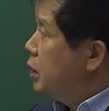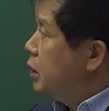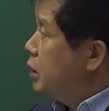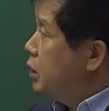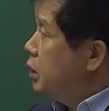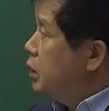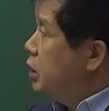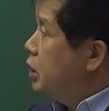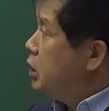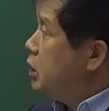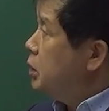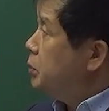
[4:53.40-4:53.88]

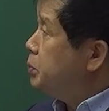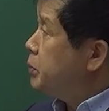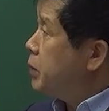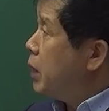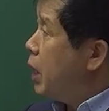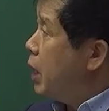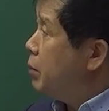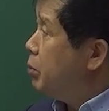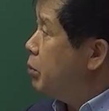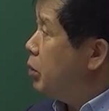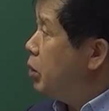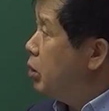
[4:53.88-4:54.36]

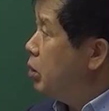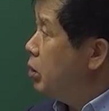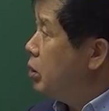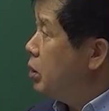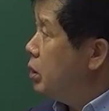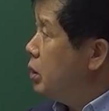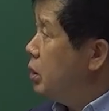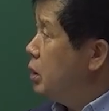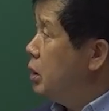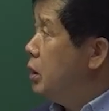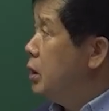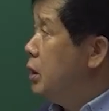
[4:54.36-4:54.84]

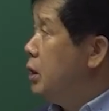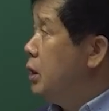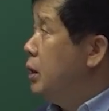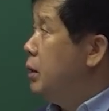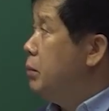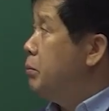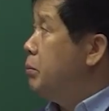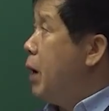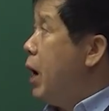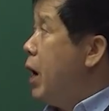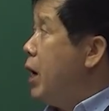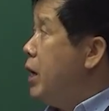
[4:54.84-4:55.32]
이십번
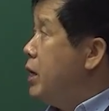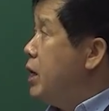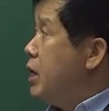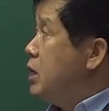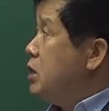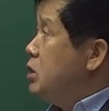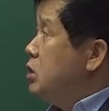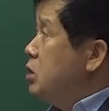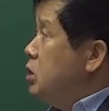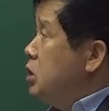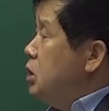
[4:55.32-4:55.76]
마이너스